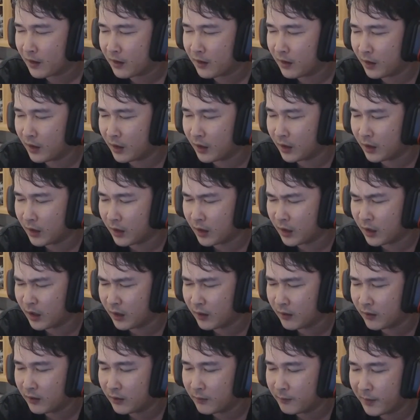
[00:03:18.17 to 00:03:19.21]
uh,
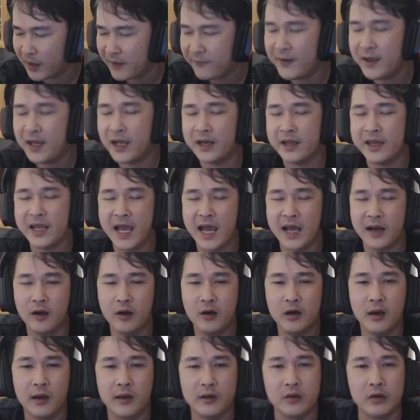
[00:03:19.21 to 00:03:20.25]
mấy phi hành gia đó
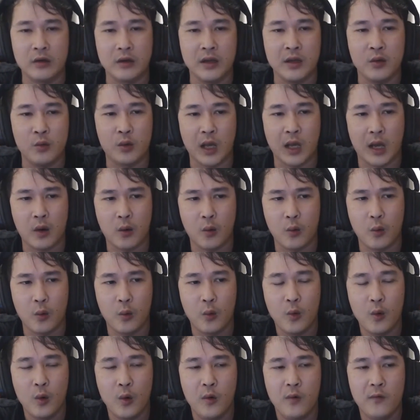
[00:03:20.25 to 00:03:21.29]
là được yêu cầu
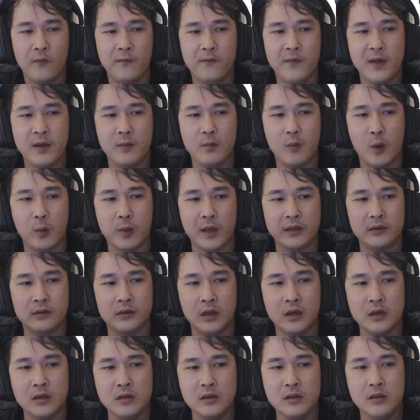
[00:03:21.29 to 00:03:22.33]
viết một cái
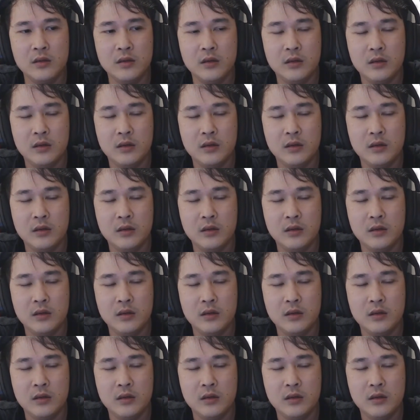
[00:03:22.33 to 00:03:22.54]
thư